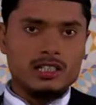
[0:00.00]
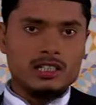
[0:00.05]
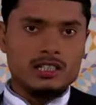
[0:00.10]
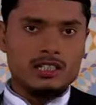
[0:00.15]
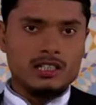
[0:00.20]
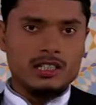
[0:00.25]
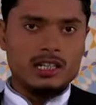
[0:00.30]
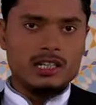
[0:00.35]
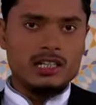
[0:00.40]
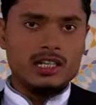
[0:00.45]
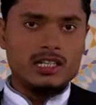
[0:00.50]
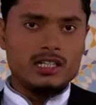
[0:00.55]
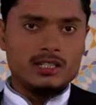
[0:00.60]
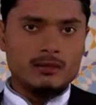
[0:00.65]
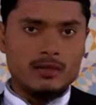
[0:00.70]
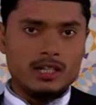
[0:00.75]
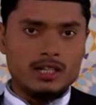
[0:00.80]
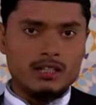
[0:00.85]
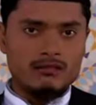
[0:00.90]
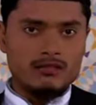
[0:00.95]
जिन्हें अल्लाह
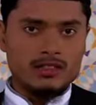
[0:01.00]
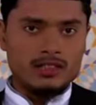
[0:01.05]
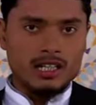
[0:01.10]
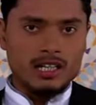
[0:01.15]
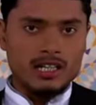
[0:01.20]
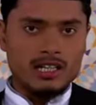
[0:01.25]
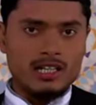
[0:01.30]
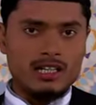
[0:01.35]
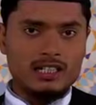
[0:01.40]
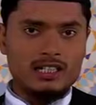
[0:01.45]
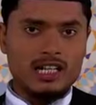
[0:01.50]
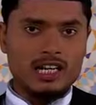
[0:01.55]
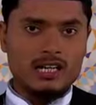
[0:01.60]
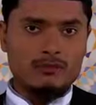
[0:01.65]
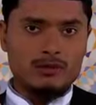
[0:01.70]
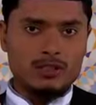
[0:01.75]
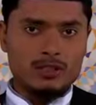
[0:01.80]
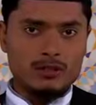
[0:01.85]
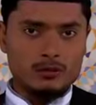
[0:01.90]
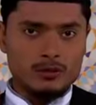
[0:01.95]
तबारक व ने
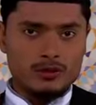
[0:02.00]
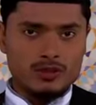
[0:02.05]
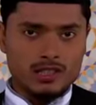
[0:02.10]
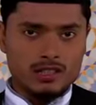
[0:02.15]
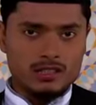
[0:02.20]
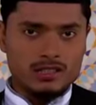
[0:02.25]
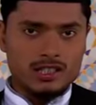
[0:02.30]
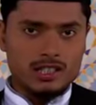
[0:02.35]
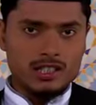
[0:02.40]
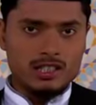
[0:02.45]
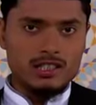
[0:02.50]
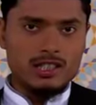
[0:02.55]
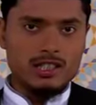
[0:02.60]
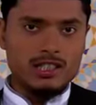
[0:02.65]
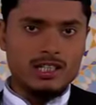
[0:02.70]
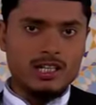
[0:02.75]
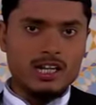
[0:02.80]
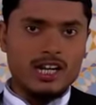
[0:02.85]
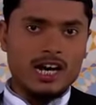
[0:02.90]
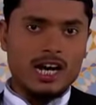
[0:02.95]
आपकी नुसरत के
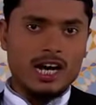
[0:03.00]
लिए